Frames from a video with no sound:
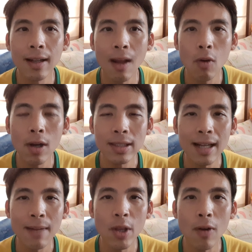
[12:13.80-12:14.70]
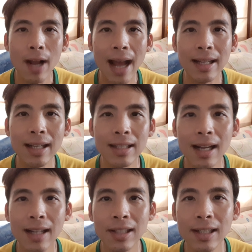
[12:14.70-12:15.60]
เราก็จะมีโอกาสที่จะ
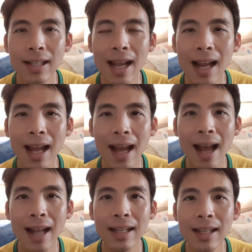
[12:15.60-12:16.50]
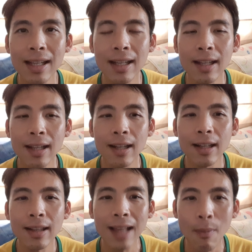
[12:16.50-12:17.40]
ซื้อได้ราคาที่
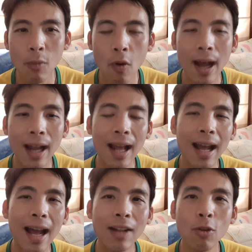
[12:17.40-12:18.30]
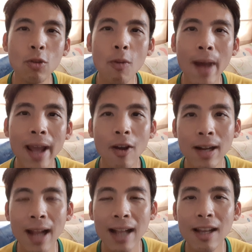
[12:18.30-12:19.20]
ต่ำกว่าราคาทั่ว ๆ ไปค่อ
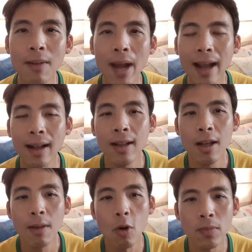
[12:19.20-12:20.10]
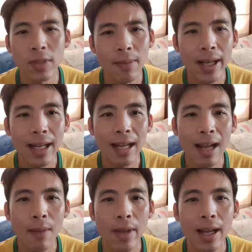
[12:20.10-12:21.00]
นข้างเยอะมาก ผมจะไม่แนะ
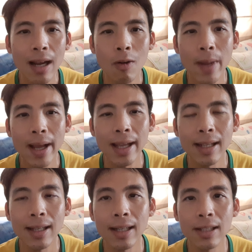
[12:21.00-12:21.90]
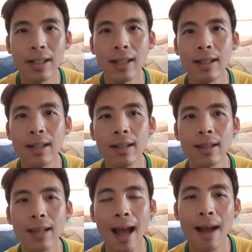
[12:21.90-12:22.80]
นำให้เราไปซื้อ
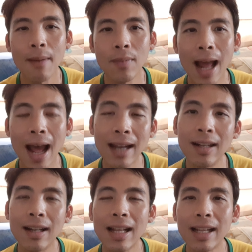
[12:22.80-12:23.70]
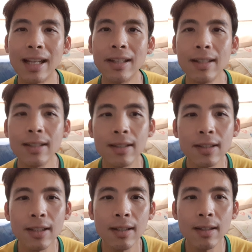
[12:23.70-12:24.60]
ตามร้านหรืออะไรอย่างนี้ ซึ่ง
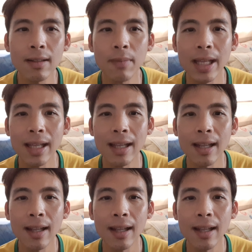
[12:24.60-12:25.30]
ซึ่งมี